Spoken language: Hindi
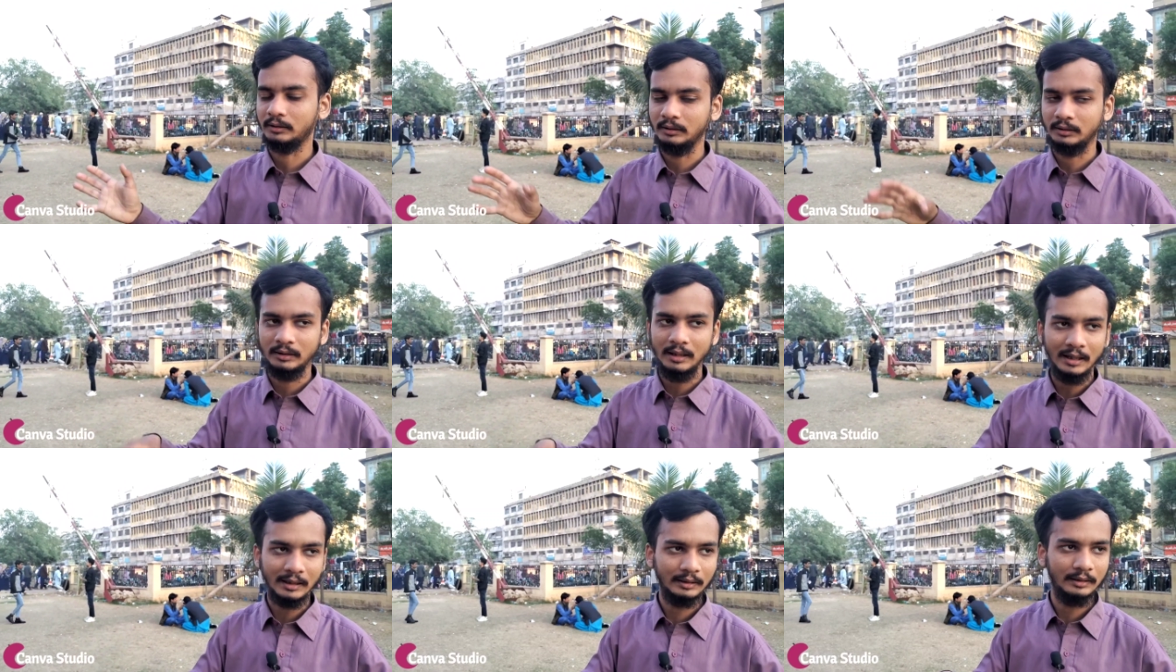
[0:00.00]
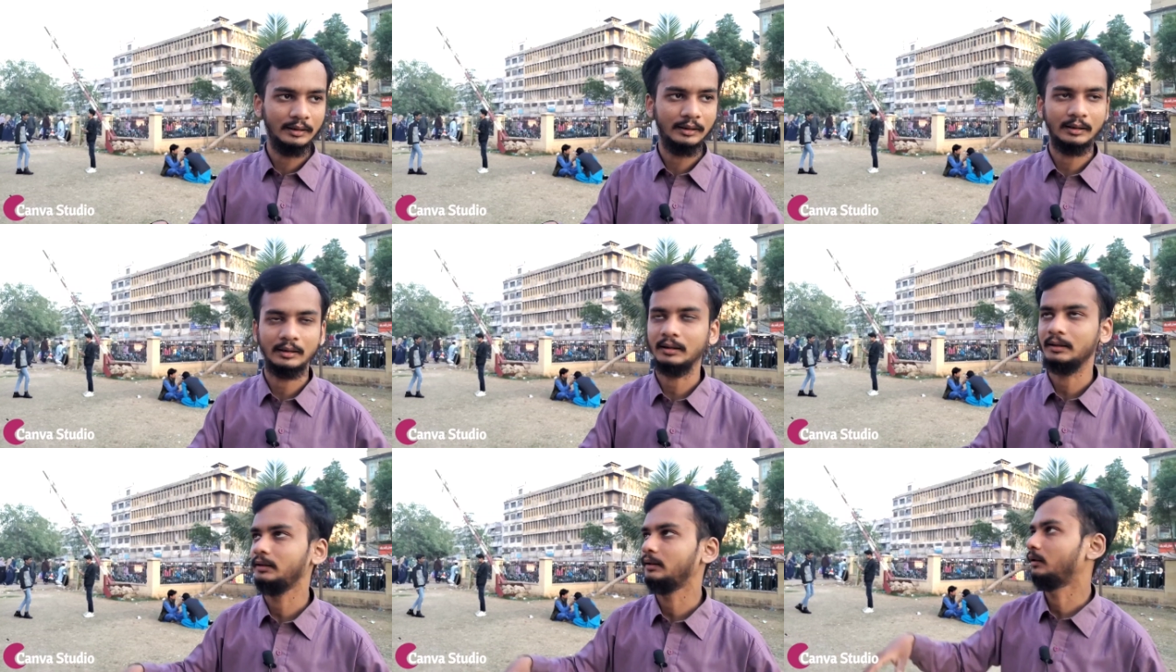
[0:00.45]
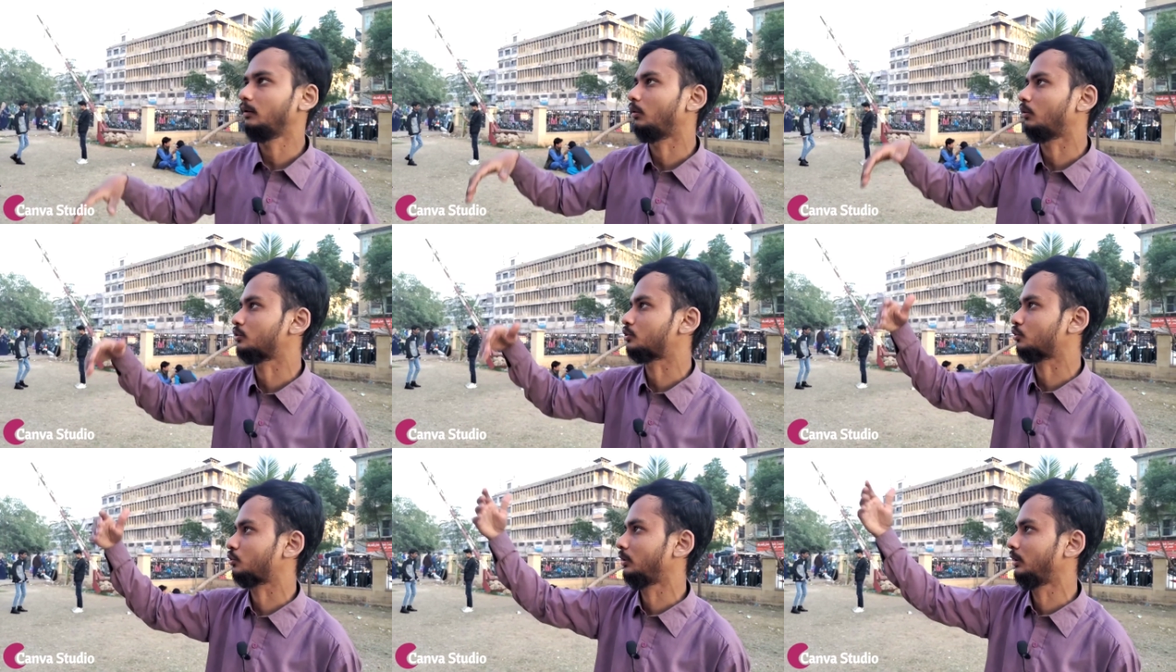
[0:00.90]
किरदार अदा कर रही है
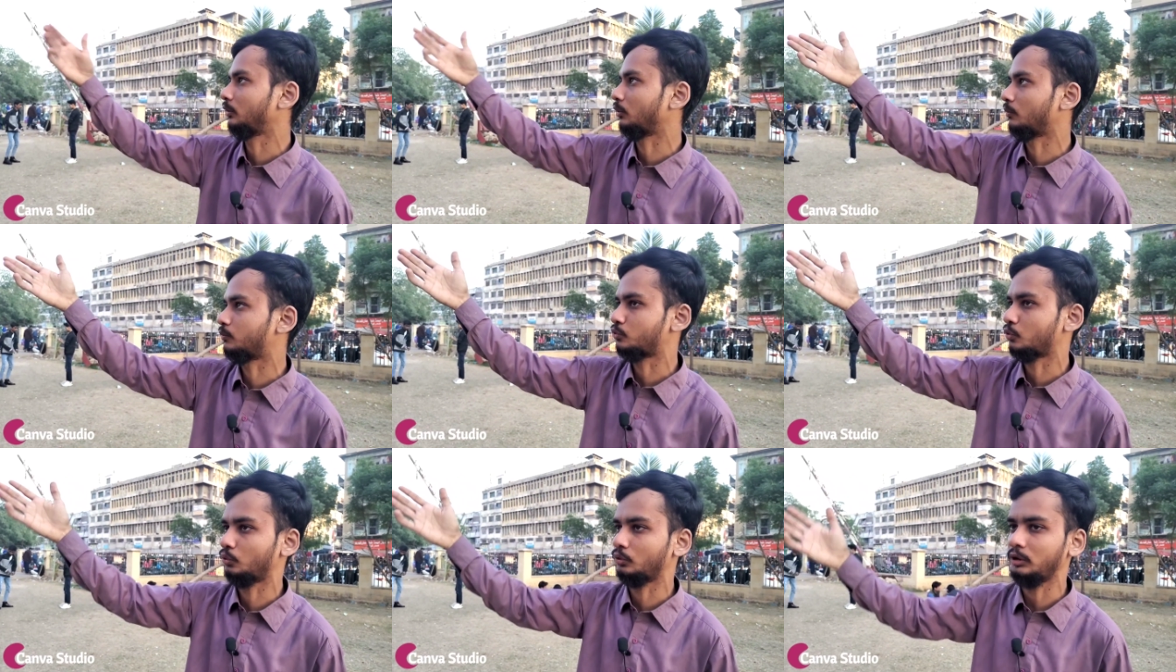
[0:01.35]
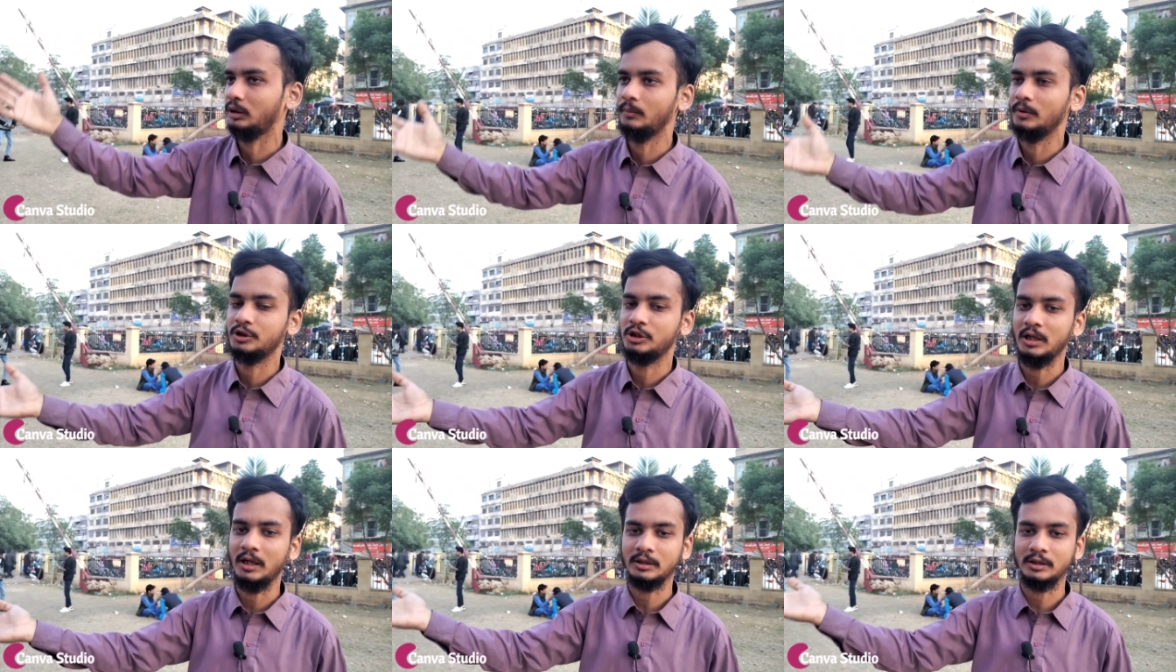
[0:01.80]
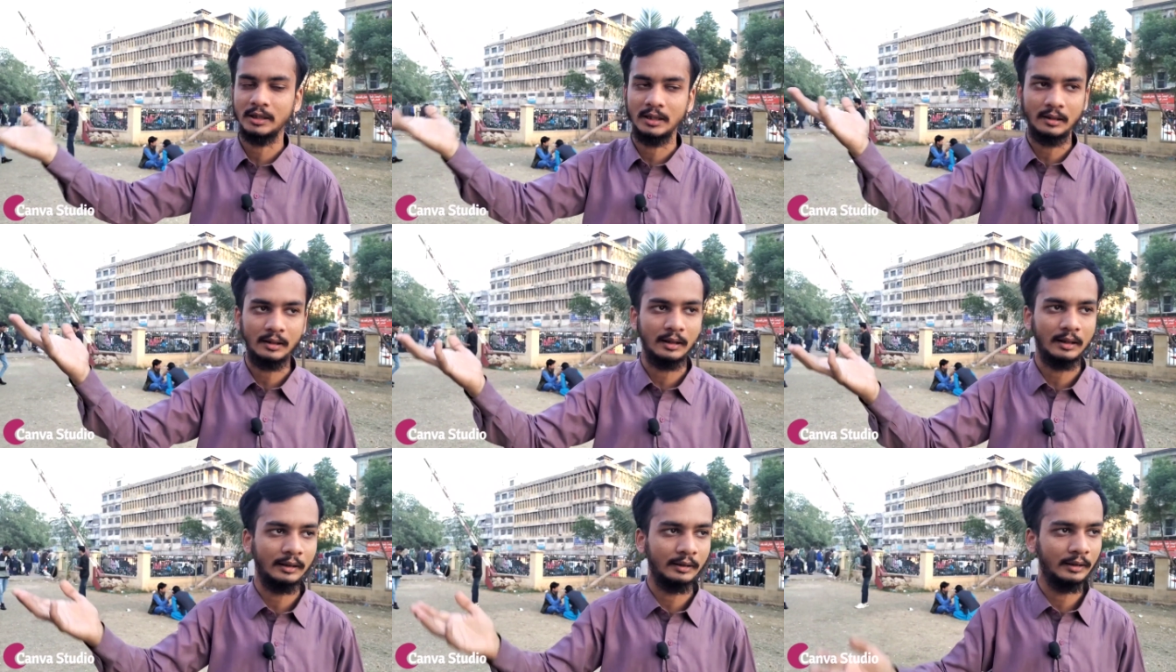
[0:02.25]
और उसकी खूबसूरती में चार
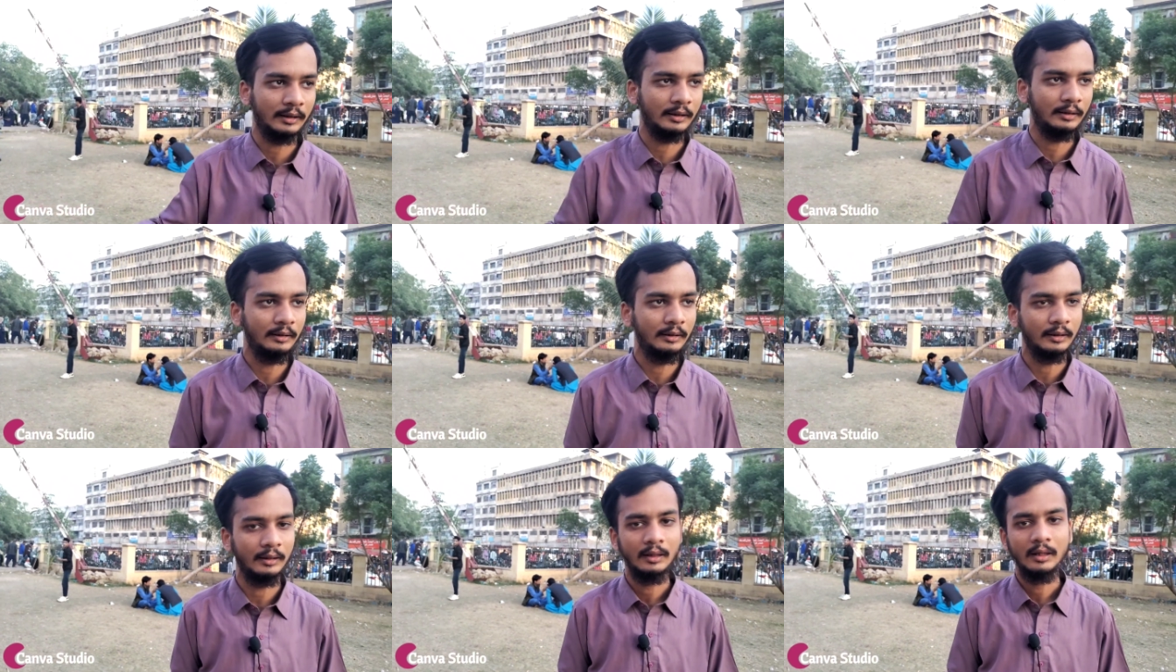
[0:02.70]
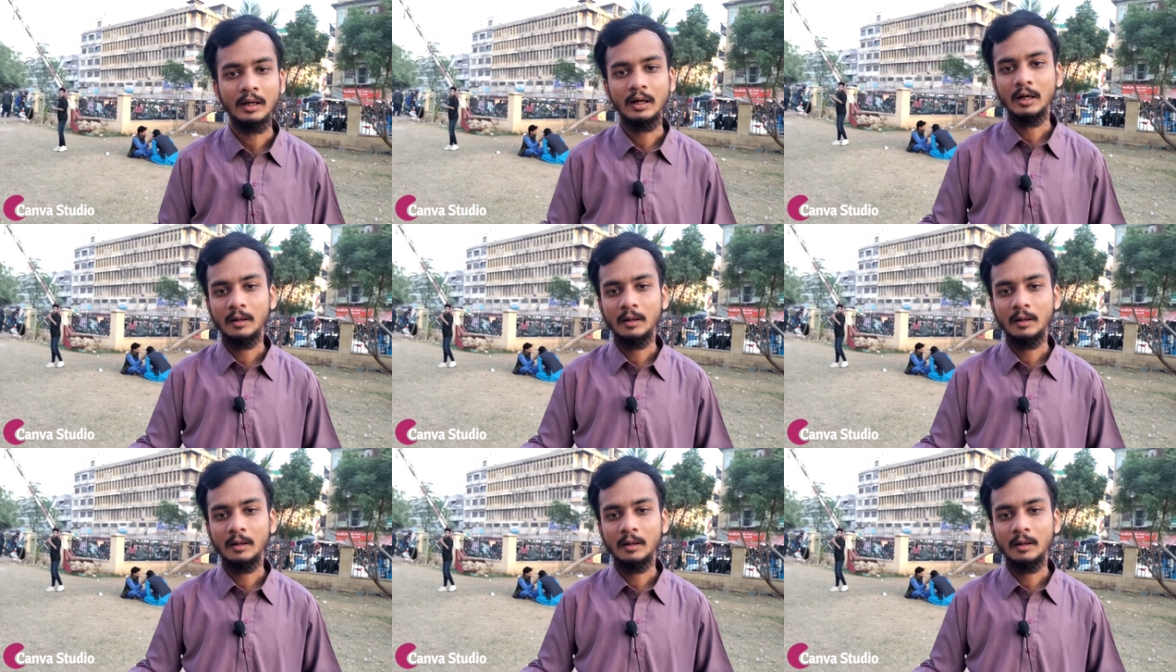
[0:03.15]
चांद लगाने के लिए